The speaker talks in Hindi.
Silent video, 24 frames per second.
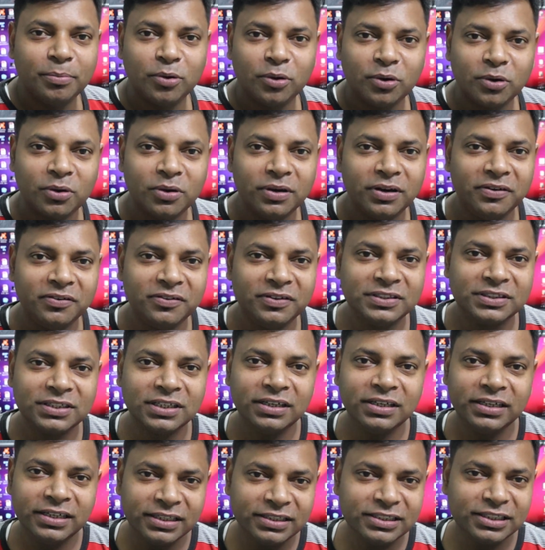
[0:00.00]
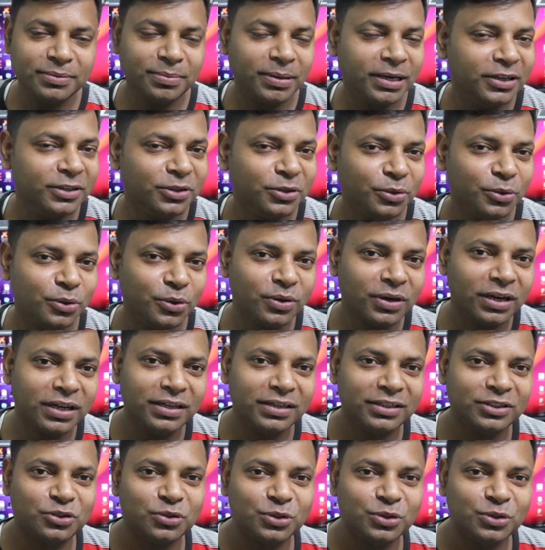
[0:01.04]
मोटो एडवेंचर डीजी भाई तो हो गए